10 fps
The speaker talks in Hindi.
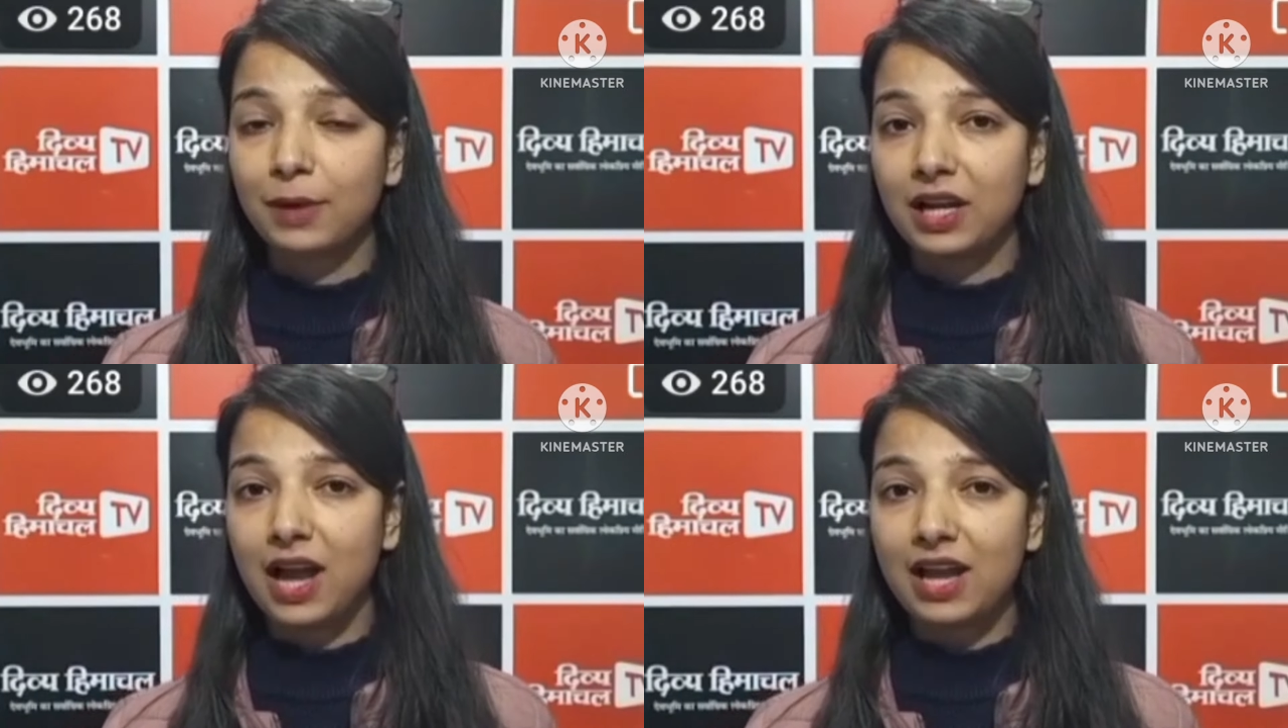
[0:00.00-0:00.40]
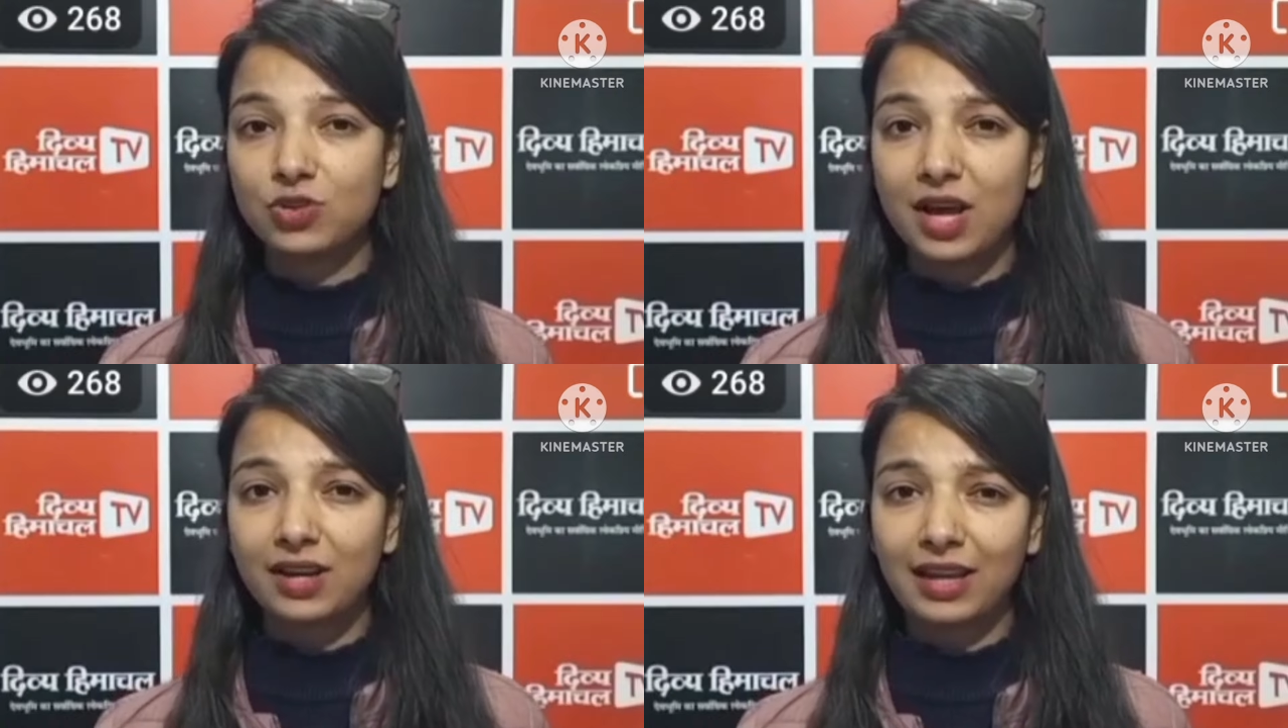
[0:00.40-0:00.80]
पर लगाए
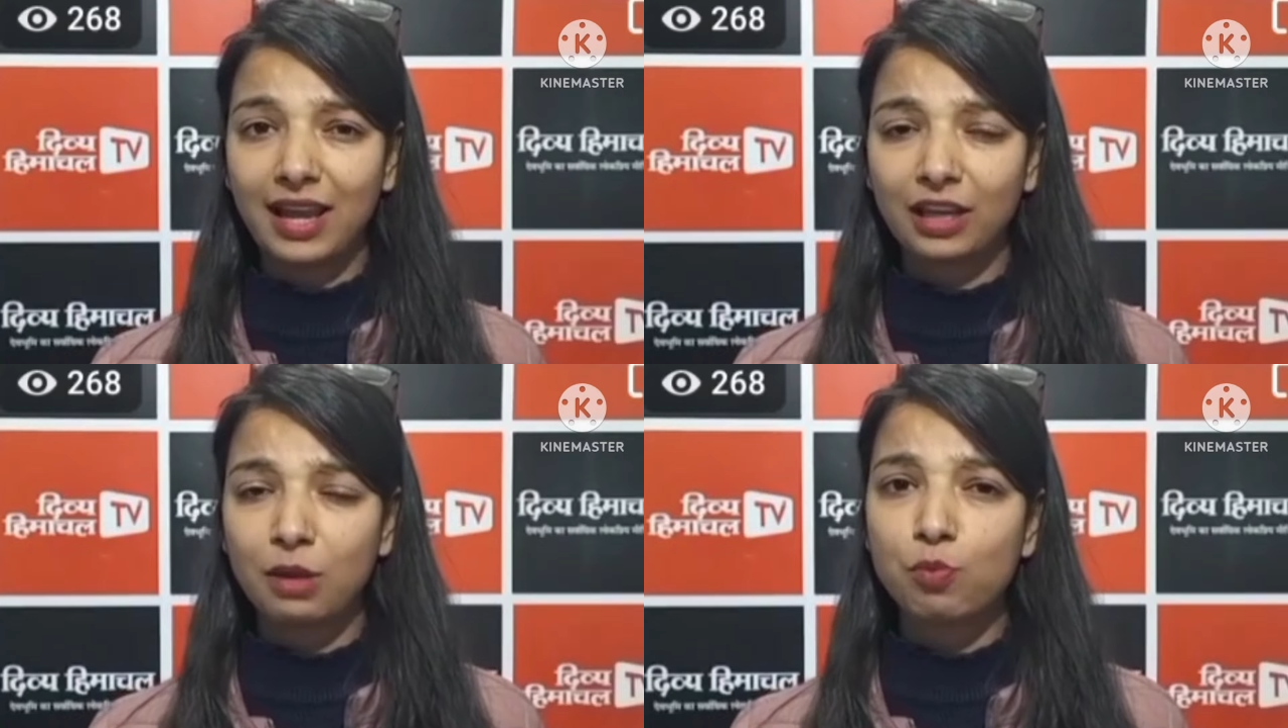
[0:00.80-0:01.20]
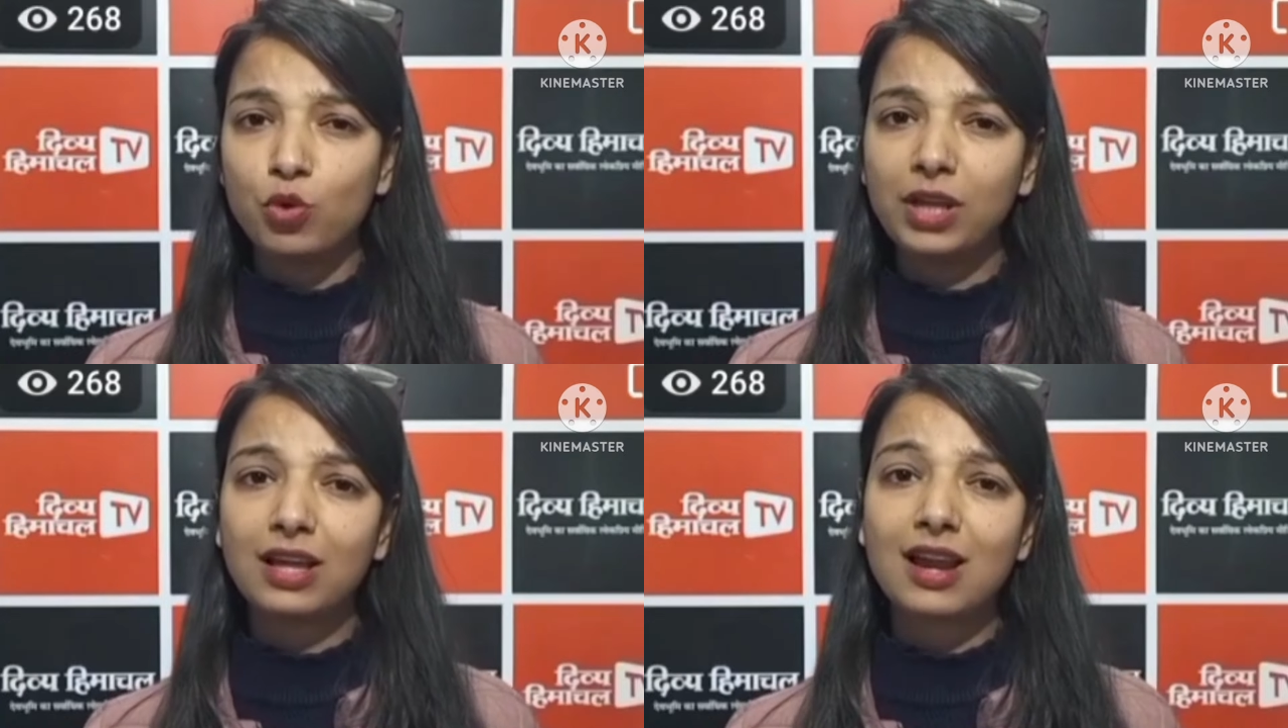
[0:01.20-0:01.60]
जा रहे हैं कि
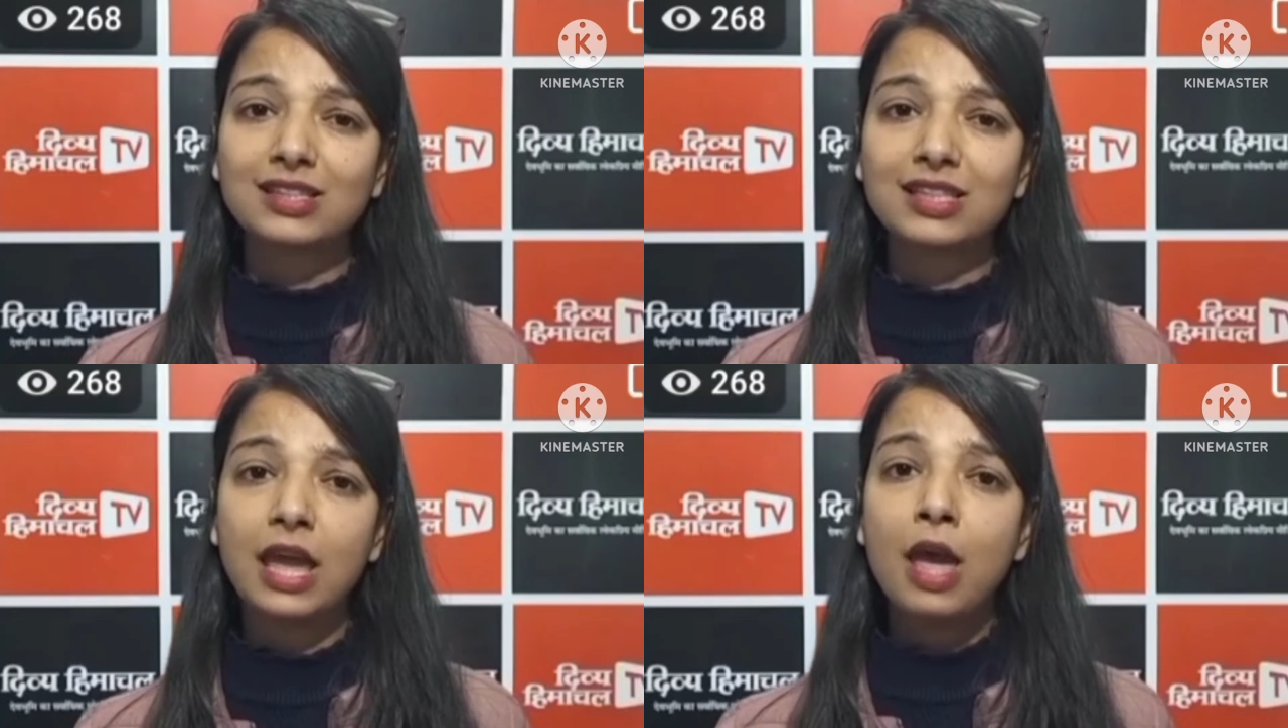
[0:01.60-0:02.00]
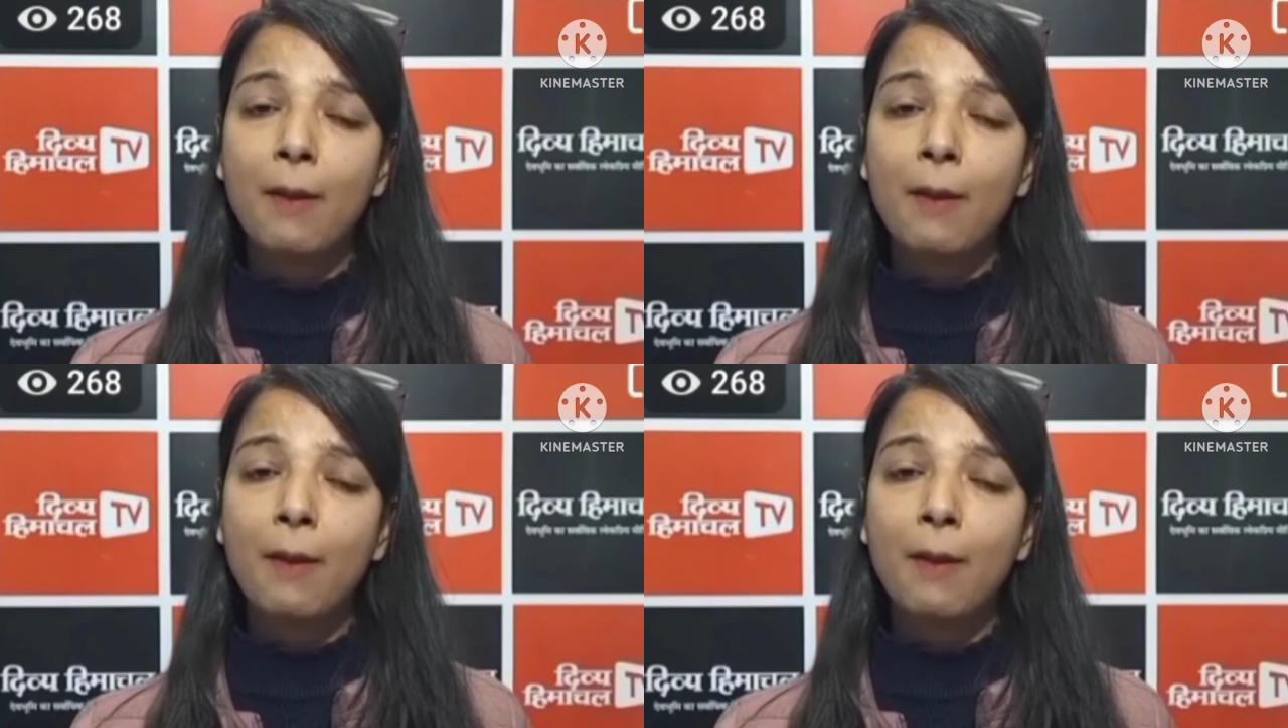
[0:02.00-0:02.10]
पूरी तरह से